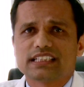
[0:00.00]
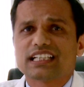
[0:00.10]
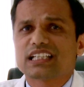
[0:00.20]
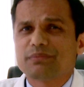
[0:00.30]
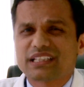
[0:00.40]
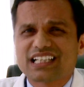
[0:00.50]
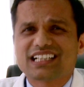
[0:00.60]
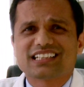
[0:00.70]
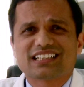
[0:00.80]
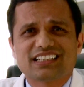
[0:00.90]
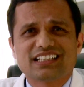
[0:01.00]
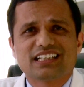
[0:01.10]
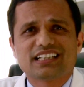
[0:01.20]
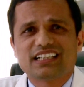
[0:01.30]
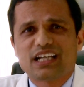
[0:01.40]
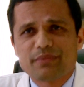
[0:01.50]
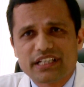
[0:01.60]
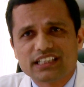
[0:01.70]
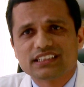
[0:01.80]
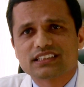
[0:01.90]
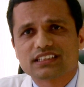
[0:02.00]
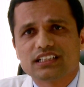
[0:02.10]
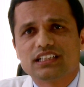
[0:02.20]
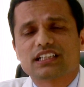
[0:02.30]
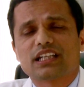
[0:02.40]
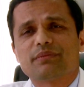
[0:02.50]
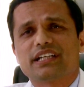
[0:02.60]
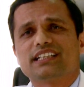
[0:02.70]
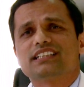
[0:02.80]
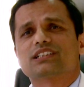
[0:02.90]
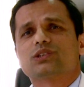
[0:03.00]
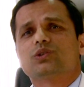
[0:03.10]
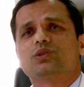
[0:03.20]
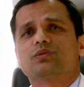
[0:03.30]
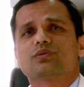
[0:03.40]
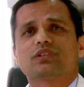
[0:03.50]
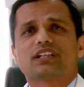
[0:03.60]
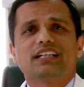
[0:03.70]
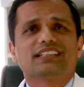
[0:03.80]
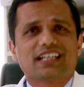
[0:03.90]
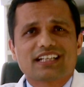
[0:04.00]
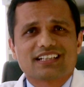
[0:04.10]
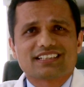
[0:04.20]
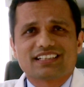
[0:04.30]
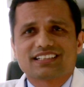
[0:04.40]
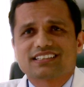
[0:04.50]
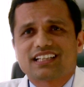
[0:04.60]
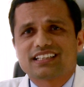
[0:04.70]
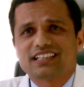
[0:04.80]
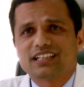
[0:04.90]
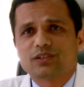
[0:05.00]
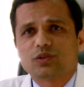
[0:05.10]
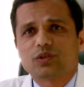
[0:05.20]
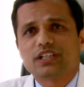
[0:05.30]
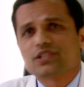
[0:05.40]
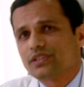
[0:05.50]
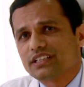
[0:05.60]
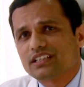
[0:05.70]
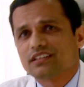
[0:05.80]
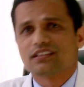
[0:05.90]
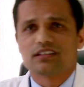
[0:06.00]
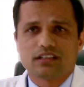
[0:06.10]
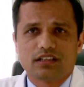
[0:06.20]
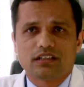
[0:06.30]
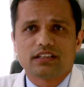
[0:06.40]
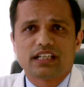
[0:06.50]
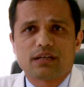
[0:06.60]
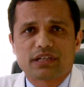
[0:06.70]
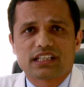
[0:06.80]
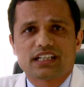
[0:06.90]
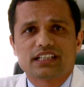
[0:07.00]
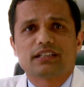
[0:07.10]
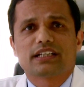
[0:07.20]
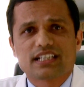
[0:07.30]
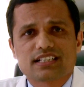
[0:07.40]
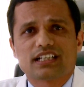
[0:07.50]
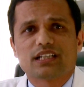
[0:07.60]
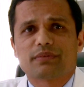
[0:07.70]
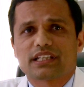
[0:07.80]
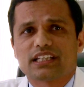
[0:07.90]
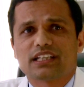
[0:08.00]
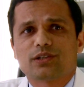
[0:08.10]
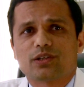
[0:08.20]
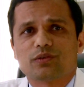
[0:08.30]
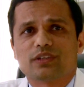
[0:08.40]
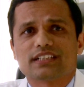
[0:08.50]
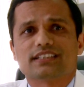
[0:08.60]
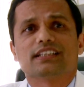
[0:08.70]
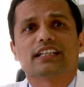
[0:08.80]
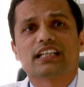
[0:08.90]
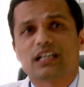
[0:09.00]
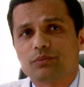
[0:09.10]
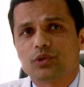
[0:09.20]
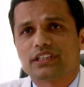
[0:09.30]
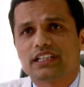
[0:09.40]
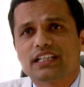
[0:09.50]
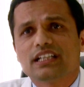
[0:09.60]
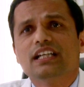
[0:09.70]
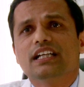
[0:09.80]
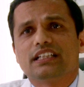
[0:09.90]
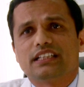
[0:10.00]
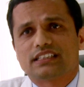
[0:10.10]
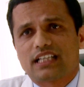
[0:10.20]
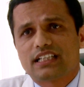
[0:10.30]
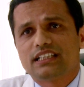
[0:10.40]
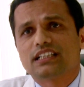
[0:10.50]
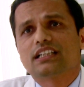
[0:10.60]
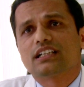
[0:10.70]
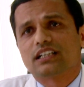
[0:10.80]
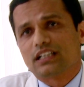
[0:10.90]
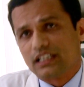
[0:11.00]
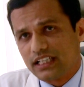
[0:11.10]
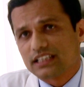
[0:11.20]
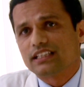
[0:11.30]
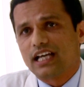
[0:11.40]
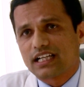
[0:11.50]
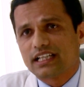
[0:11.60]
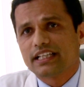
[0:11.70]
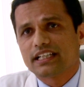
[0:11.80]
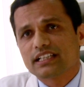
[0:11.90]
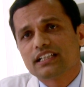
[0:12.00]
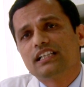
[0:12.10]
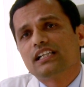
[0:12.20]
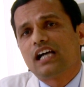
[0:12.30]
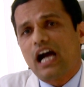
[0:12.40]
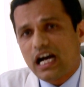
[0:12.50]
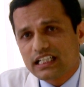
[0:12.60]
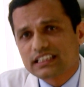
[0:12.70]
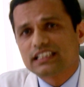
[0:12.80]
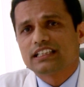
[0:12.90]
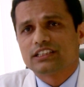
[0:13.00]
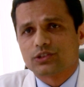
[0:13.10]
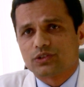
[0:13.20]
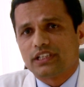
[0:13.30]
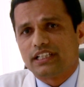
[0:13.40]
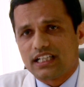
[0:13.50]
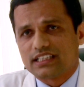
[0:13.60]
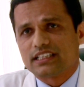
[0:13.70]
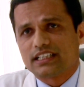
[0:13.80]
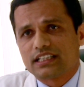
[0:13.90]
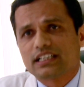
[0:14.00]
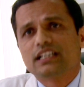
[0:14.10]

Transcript: जैसा कि बताया जाता है कि डायबिटीज़ के मरीज़ को कई सारे रेस्ट्रिक्शंस आते हैं उनको इंसुलिन लेना पड़ता है या टेस्ट करने पड़ते हैं और उनकी ज़िंदगी कम होती है ये सारी गलत धारणाएं हैं आज की जो इलाज है